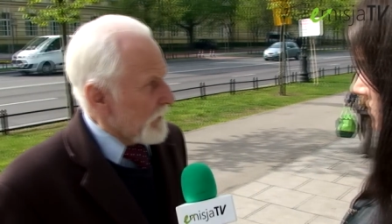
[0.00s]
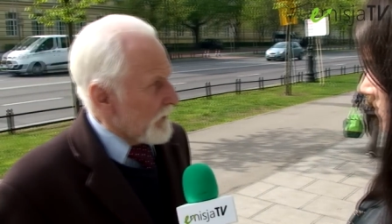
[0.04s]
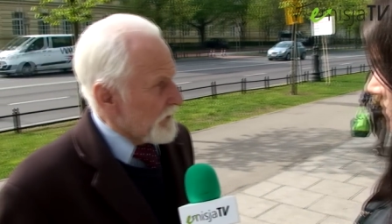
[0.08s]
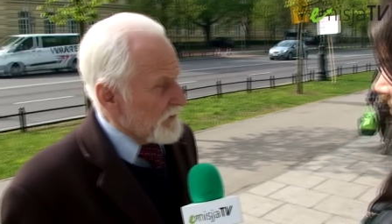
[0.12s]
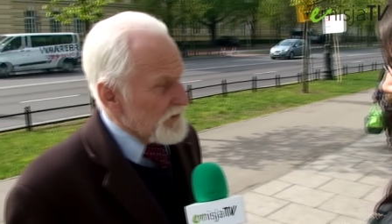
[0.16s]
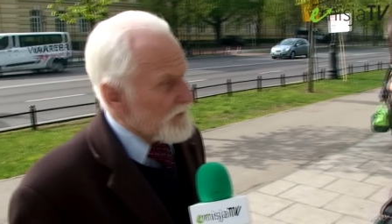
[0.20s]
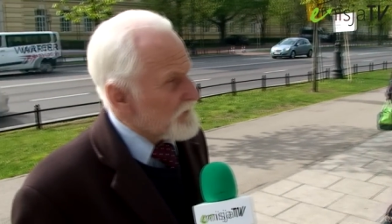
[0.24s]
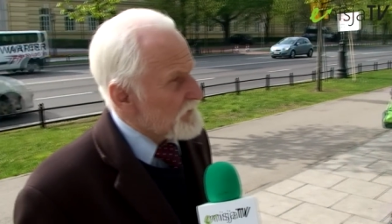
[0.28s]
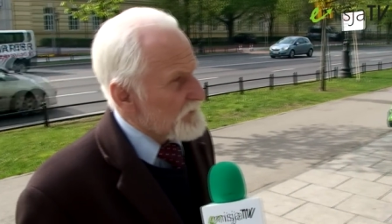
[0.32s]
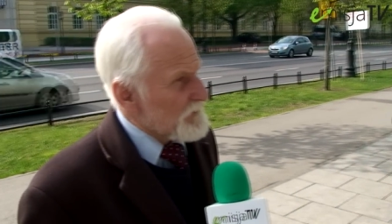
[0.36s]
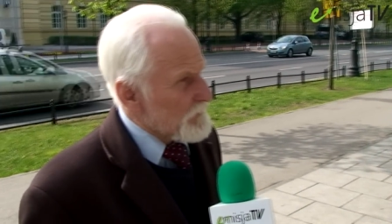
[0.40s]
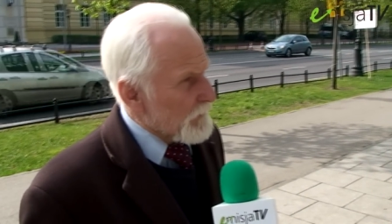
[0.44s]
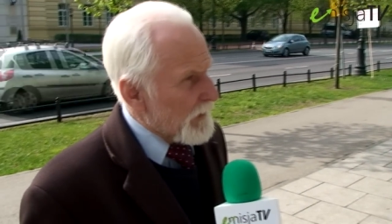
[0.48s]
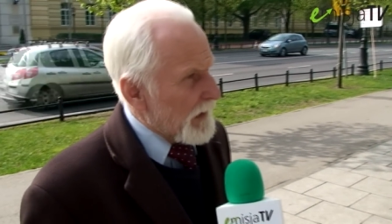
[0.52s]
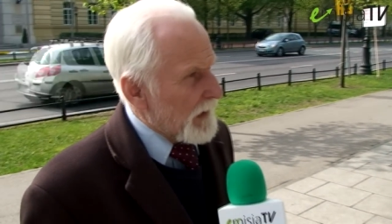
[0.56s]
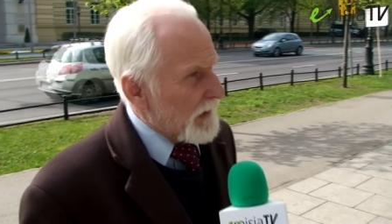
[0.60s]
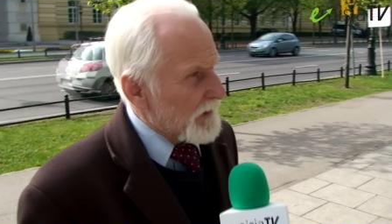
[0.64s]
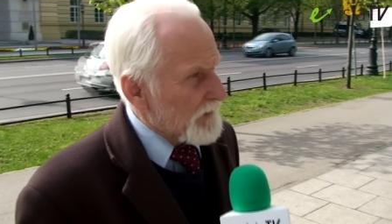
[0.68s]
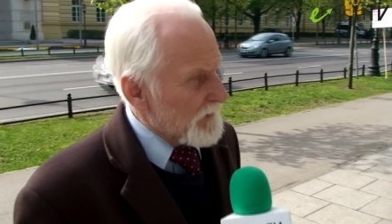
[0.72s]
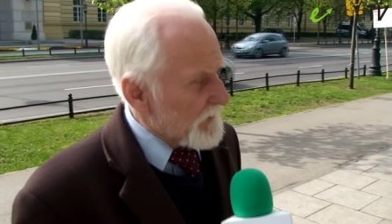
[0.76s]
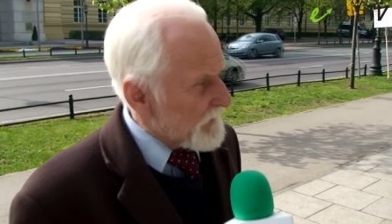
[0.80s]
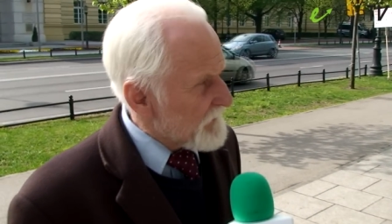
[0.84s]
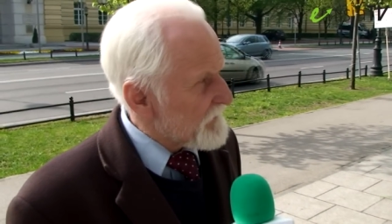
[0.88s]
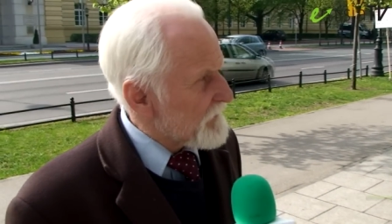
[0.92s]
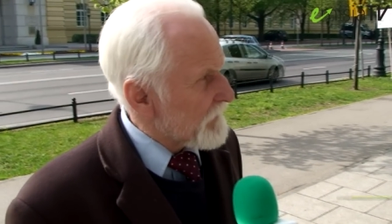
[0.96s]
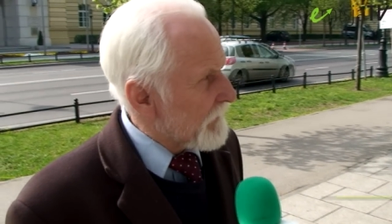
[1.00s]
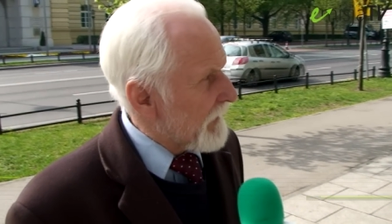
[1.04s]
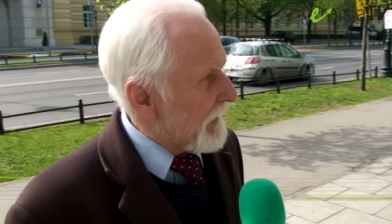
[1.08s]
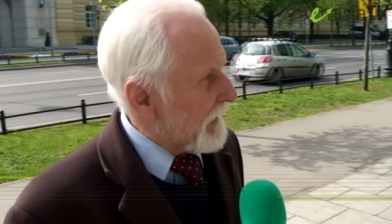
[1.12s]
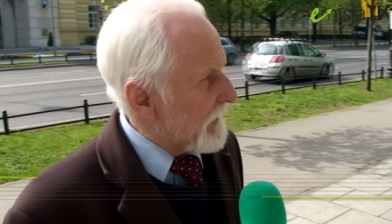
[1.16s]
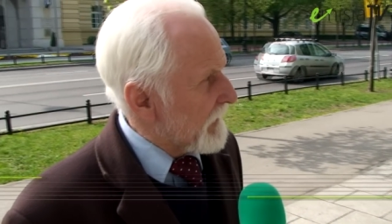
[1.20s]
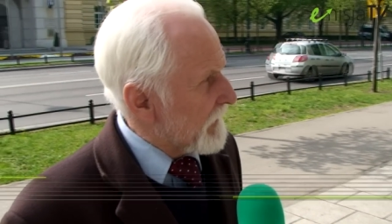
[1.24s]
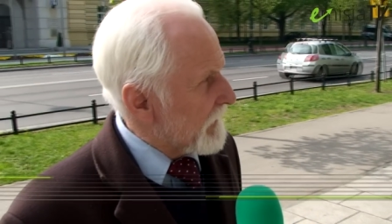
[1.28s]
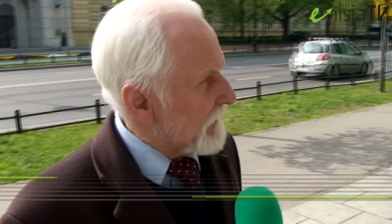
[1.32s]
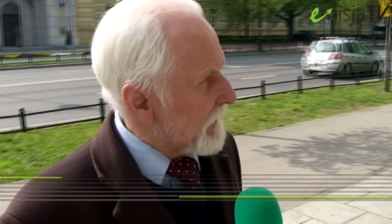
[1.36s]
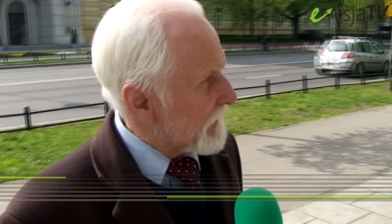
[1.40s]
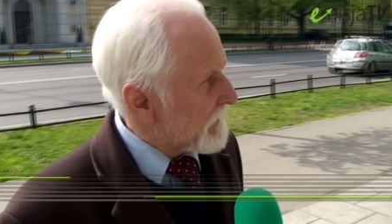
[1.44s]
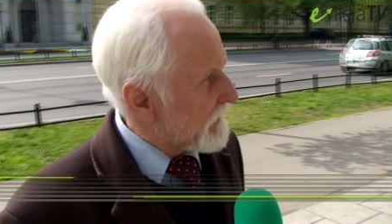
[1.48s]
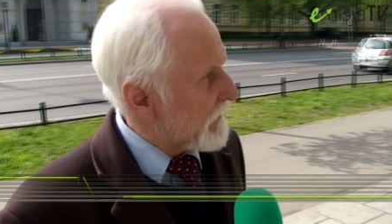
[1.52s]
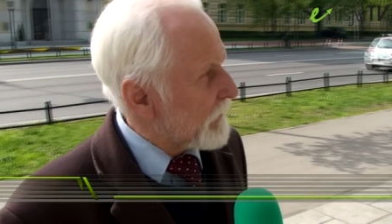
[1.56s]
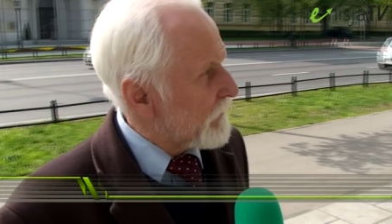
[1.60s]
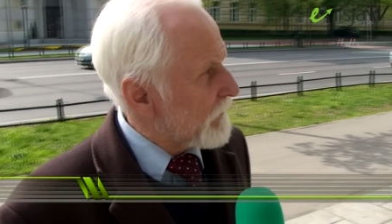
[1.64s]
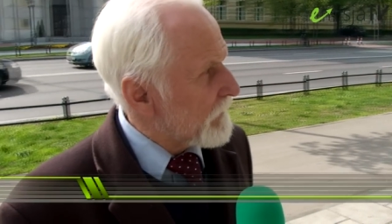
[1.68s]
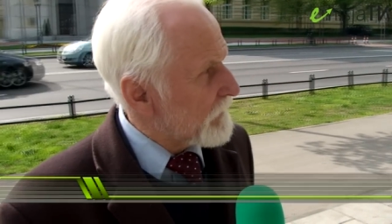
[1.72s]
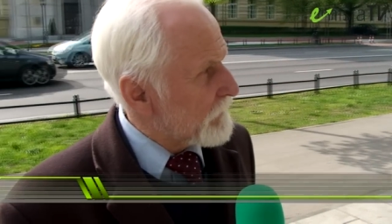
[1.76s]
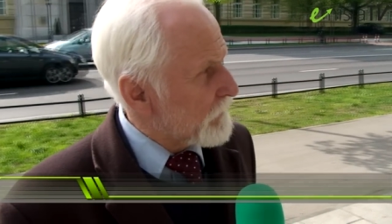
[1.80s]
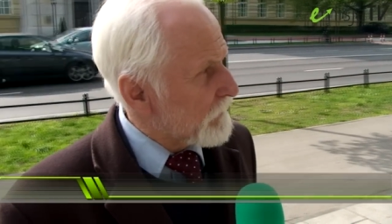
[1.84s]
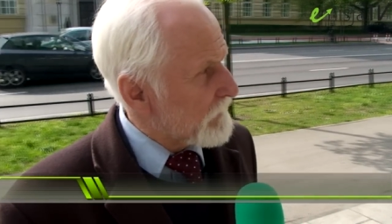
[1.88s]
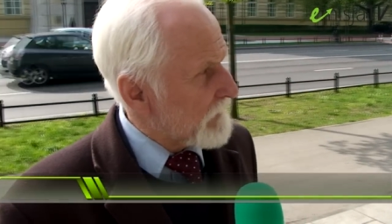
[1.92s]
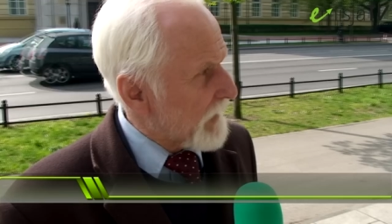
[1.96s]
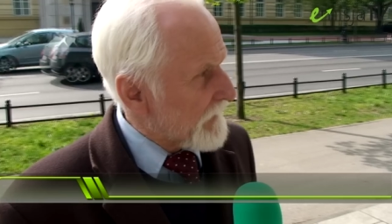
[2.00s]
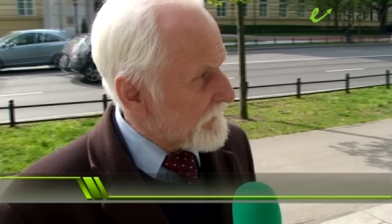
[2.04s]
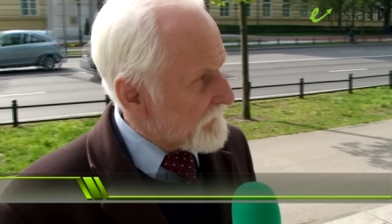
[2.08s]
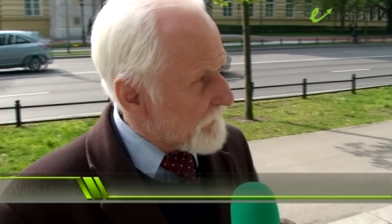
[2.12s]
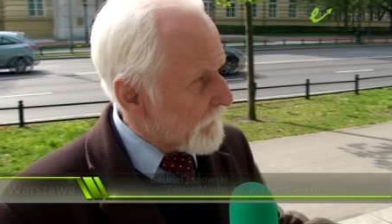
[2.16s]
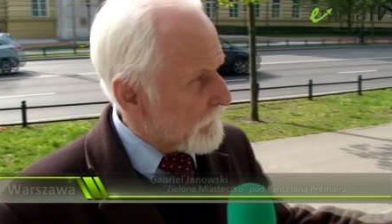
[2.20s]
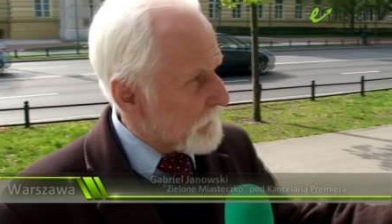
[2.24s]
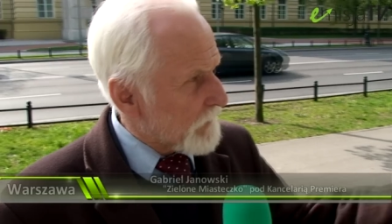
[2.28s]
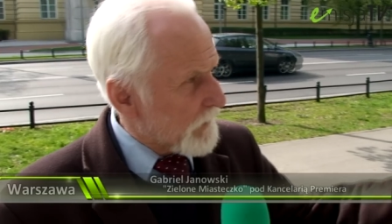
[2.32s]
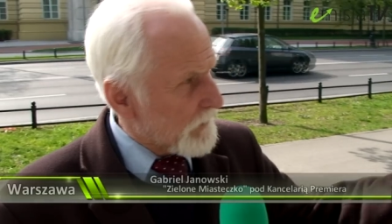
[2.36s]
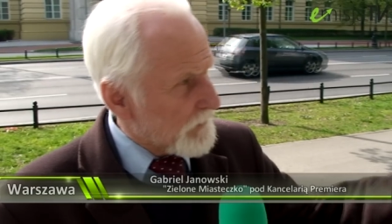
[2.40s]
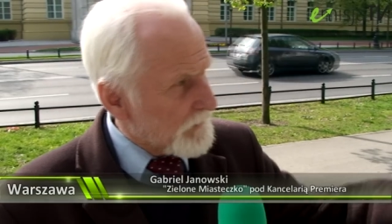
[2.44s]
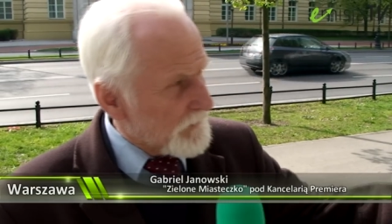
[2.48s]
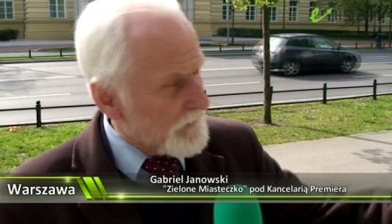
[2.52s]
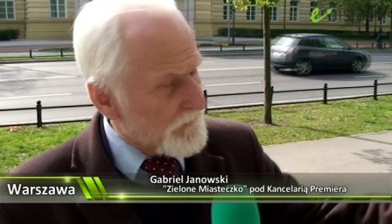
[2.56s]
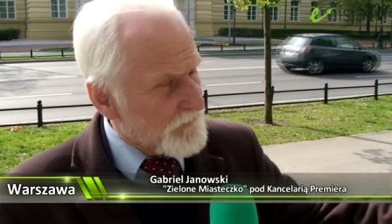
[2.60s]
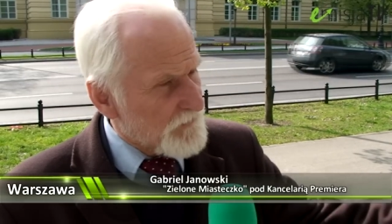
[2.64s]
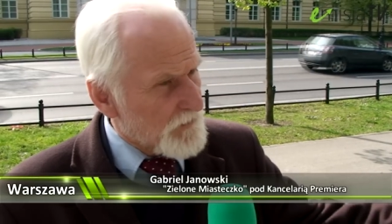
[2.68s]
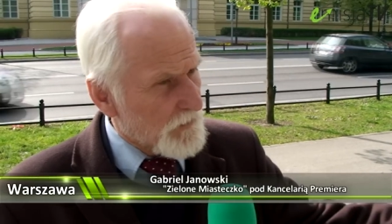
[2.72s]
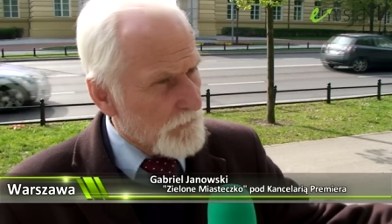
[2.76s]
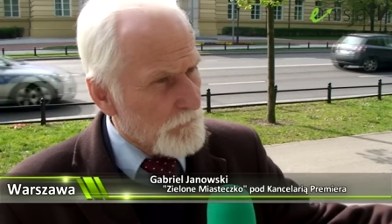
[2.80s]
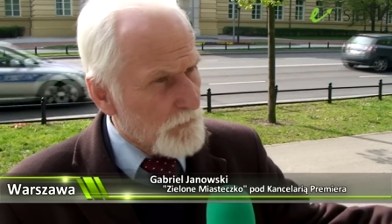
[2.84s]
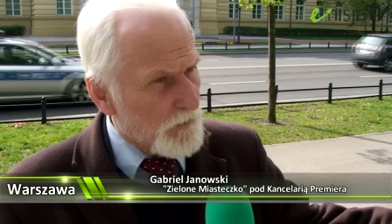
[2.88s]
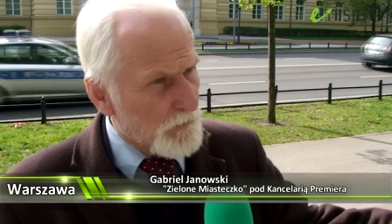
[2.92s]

Jest zła, jest zła i dlatego tutaj są rolnicy,